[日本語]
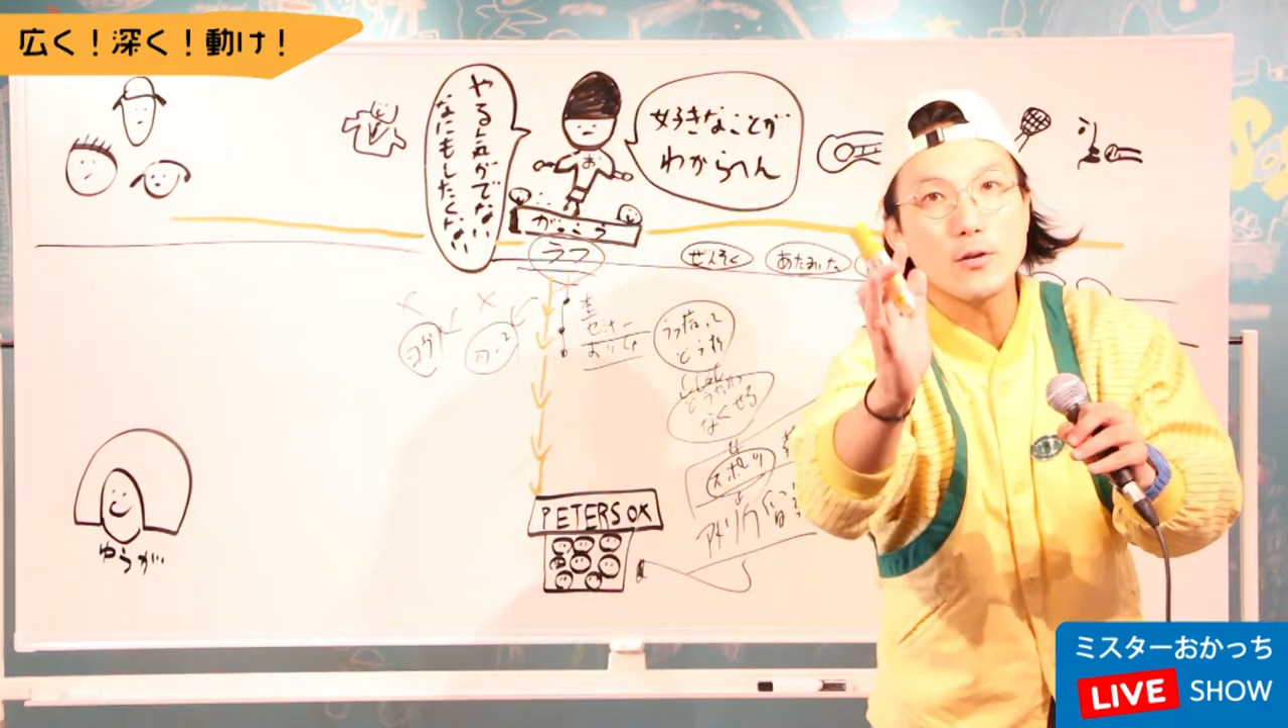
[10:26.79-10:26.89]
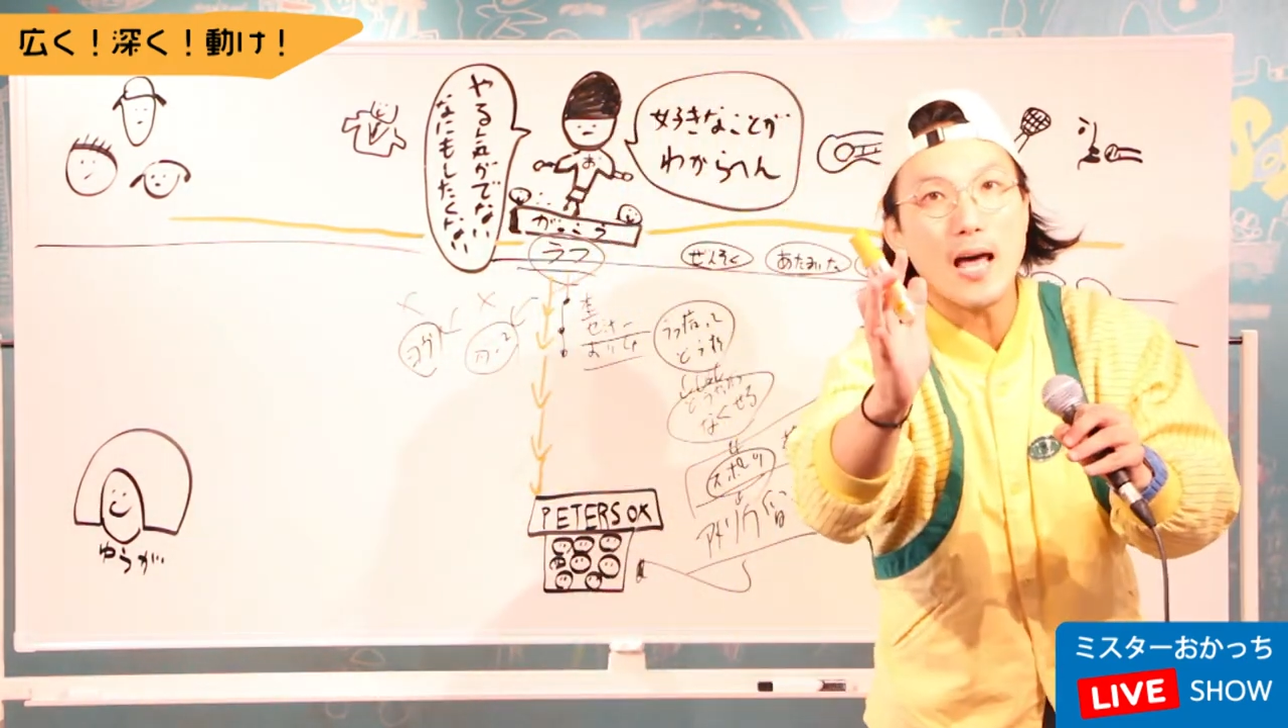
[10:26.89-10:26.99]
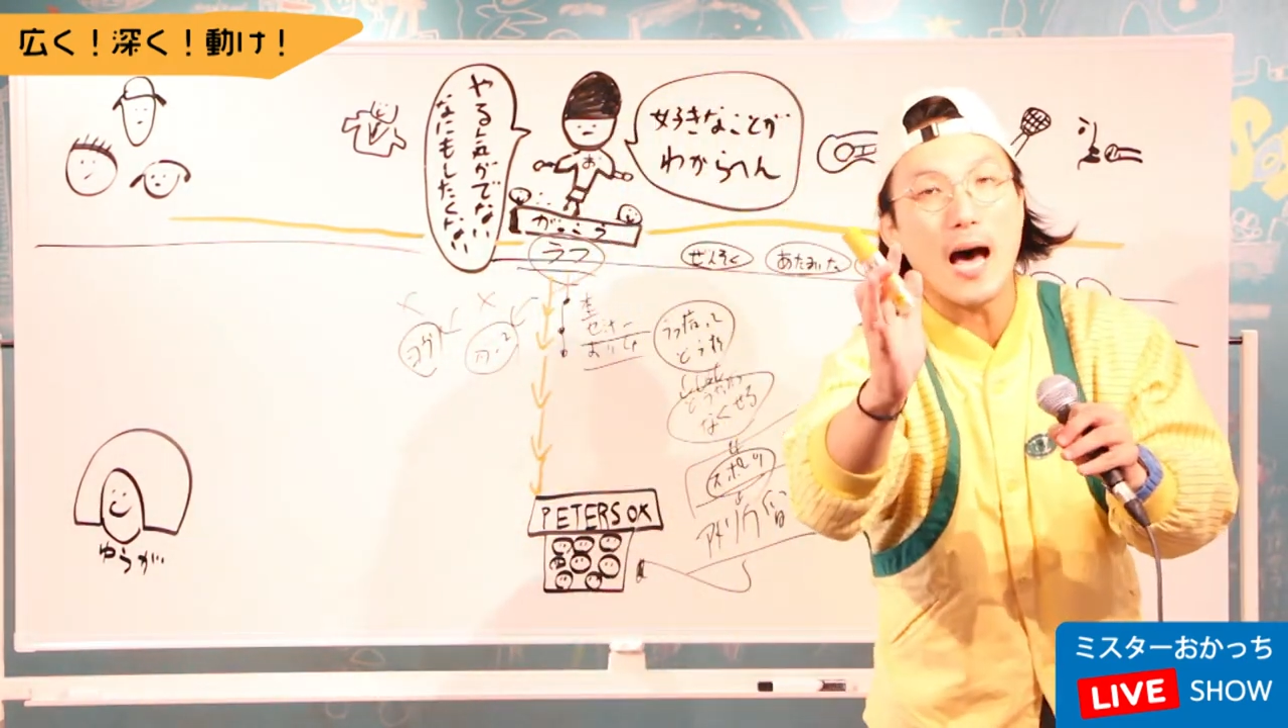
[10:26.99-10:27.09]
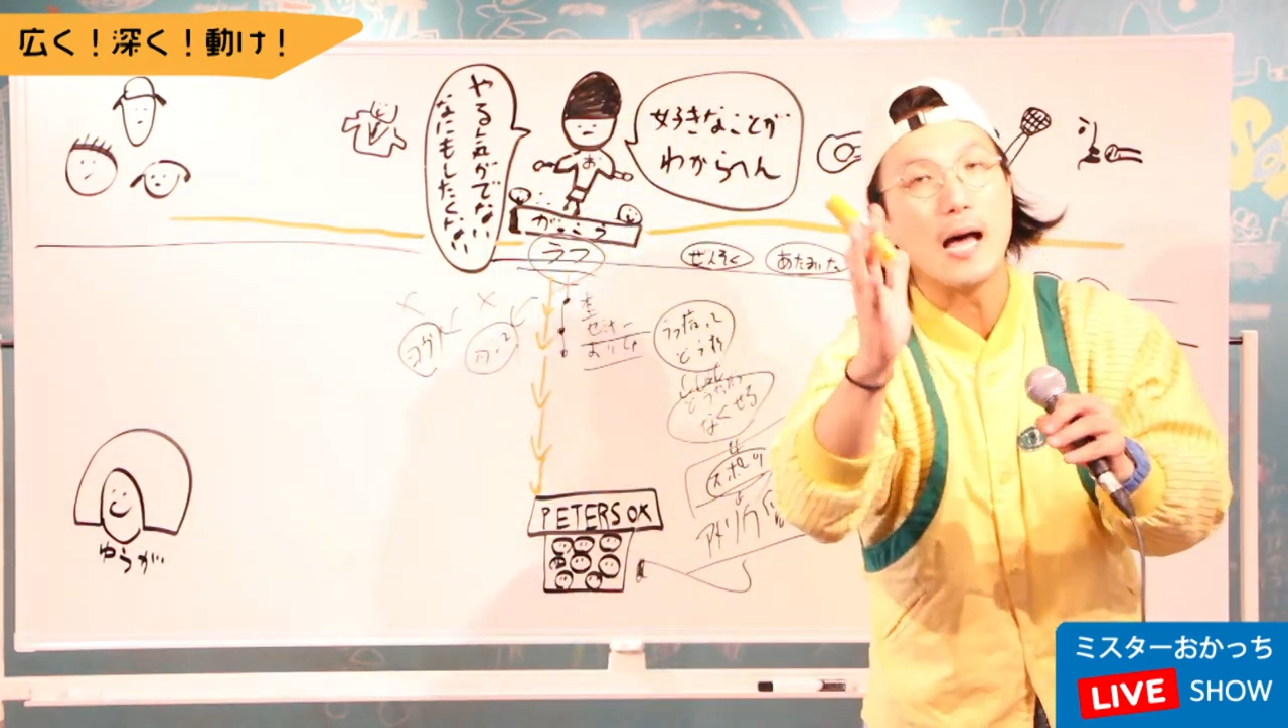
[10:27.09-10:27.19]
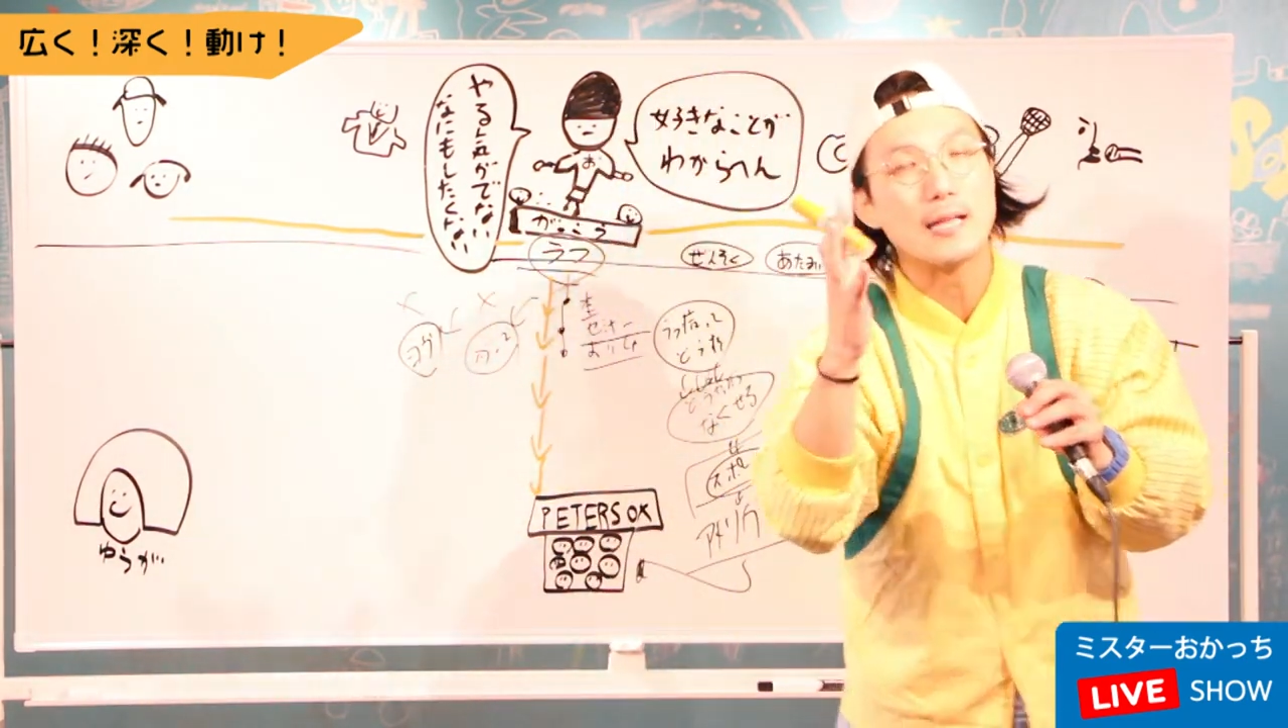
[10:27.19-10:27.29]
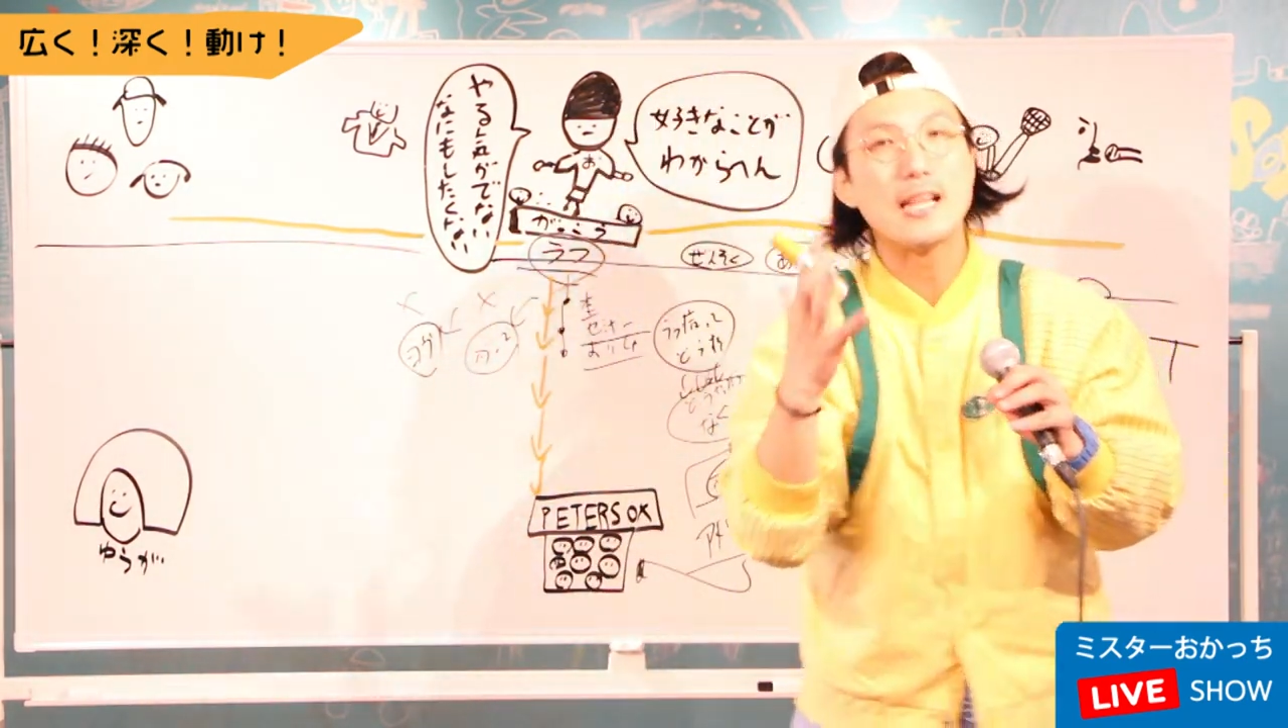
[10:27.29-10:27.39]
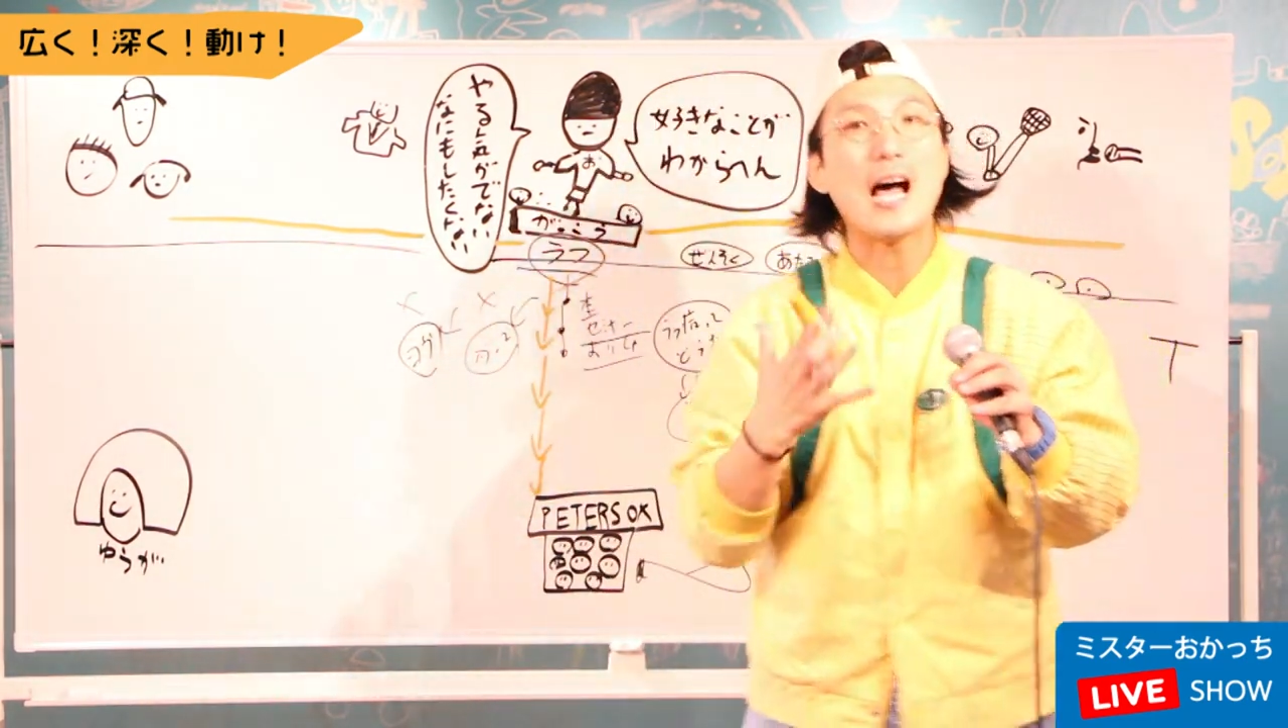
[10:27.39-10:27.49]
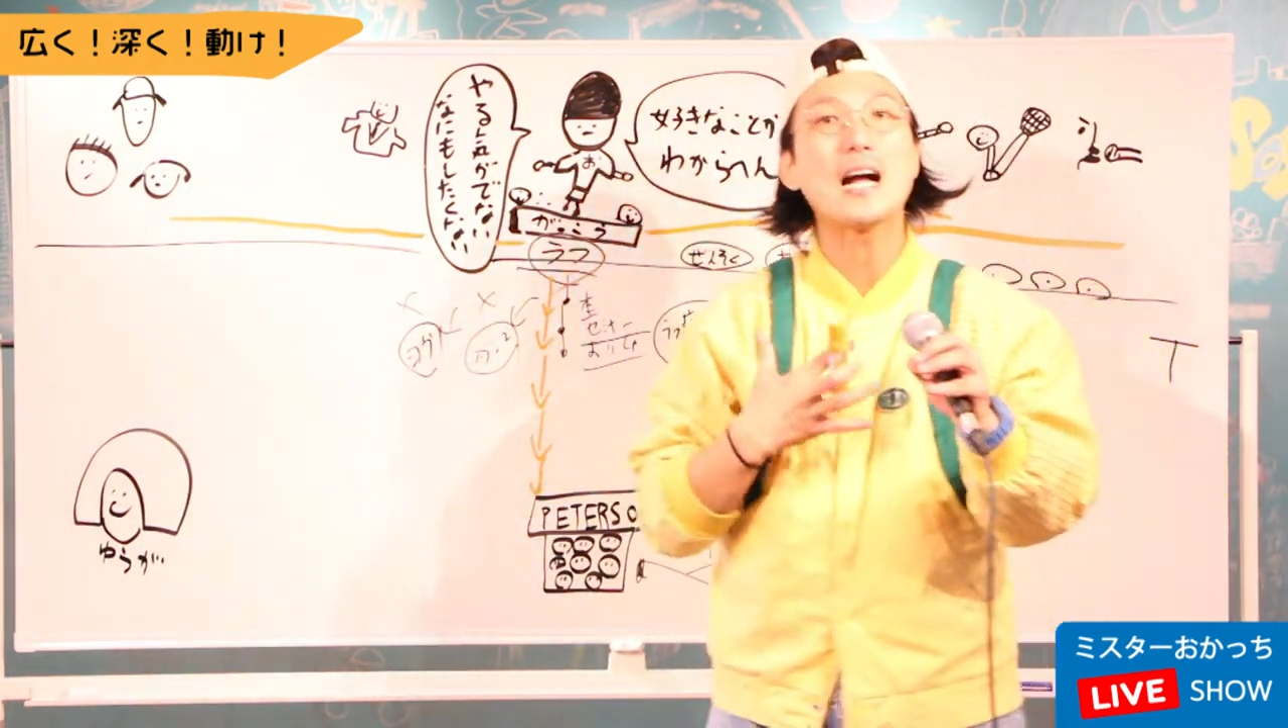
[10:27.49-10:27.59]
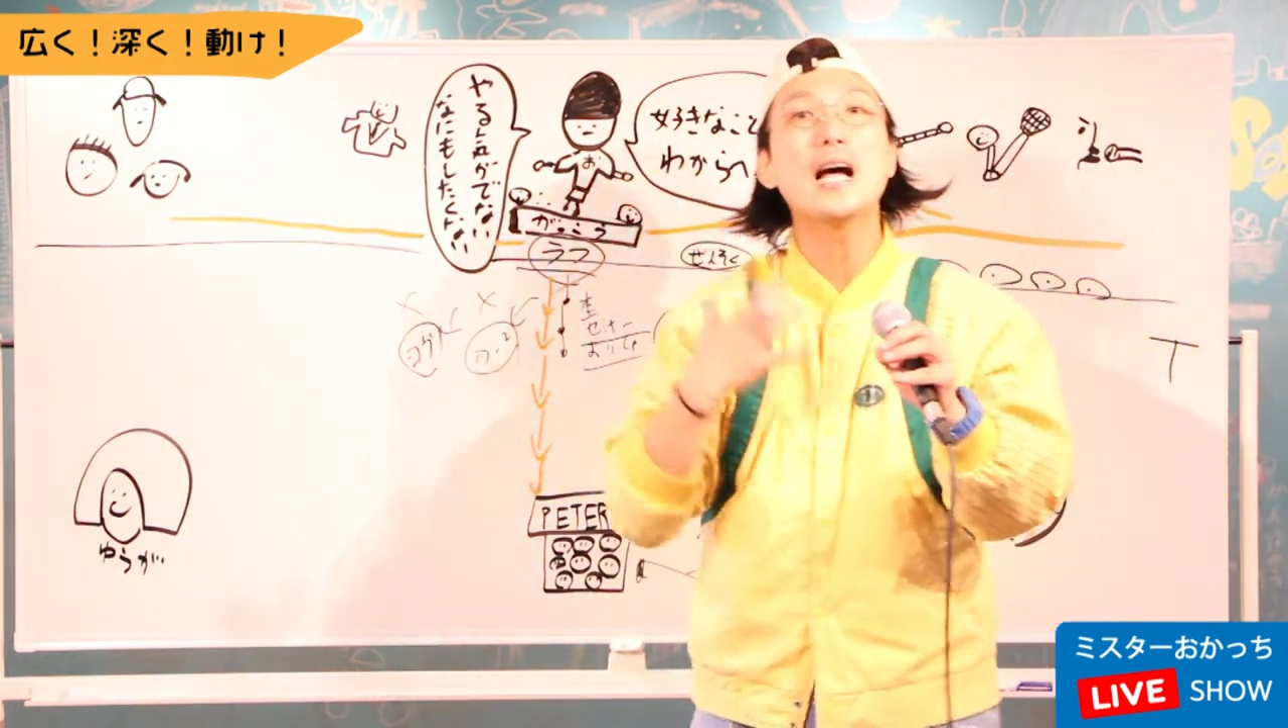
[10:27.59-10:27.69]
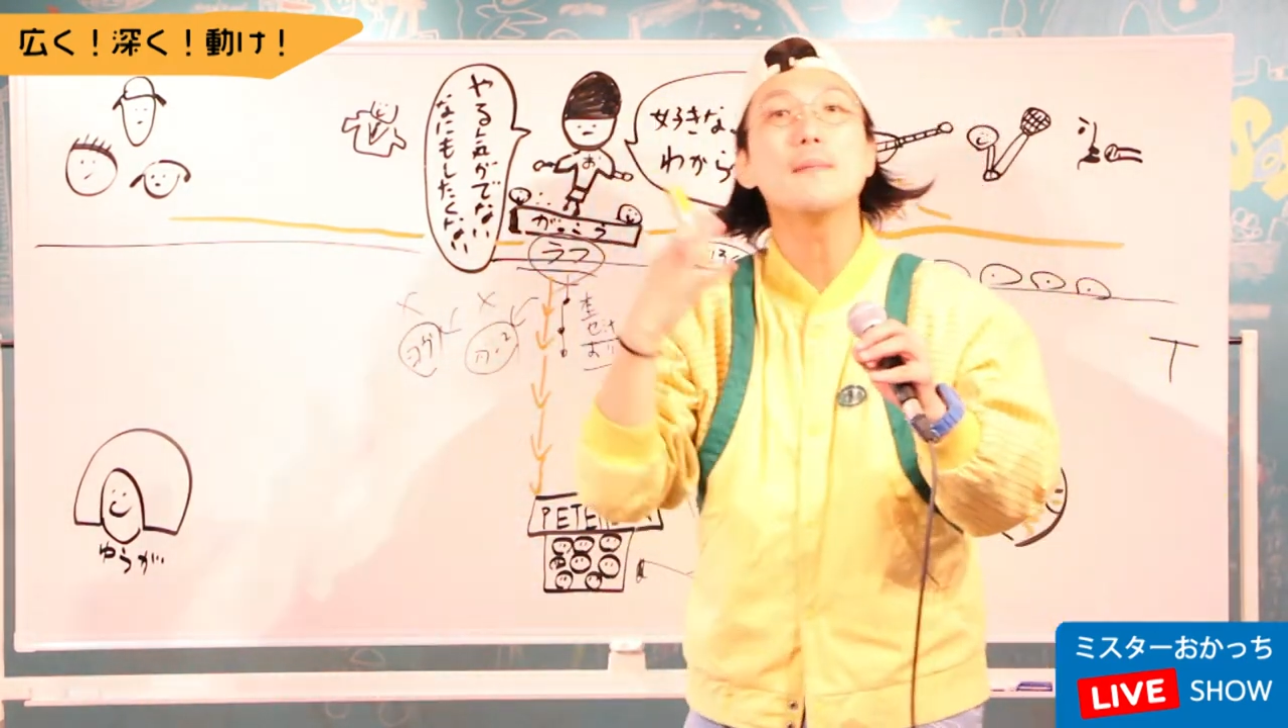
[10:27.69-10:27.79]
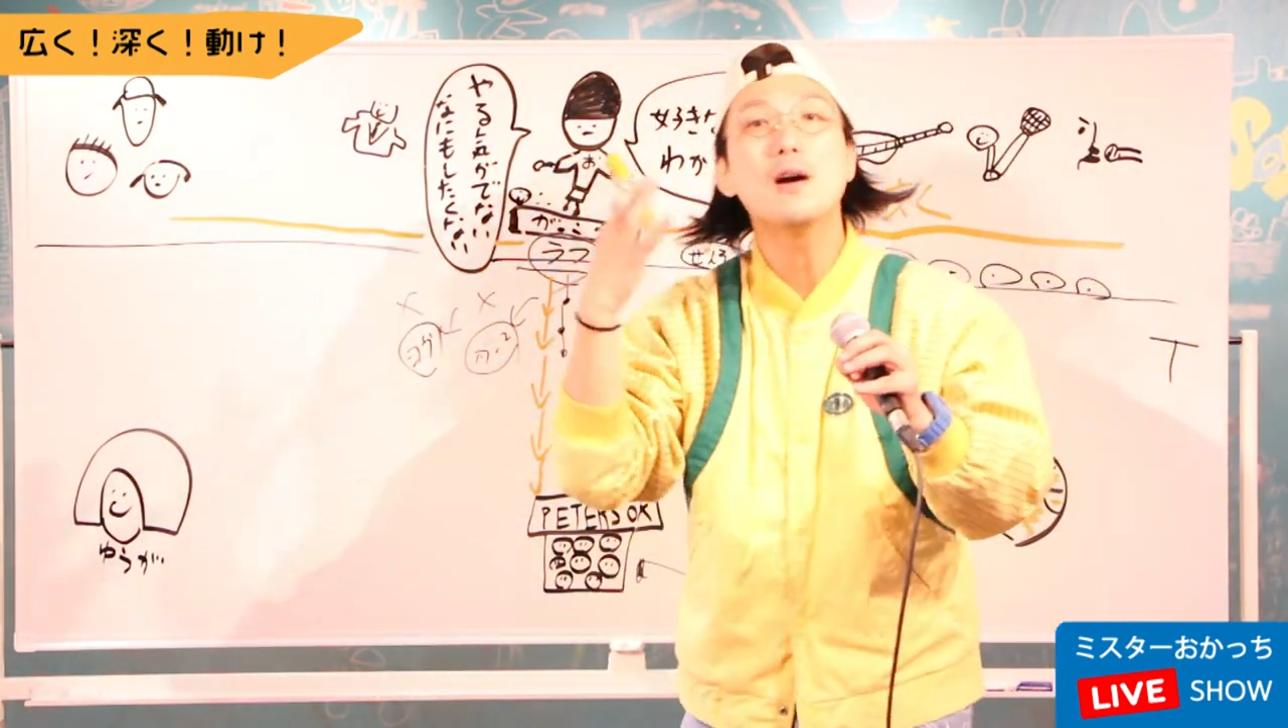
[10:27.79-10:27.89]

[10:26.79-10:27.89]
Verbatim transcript: トナー仲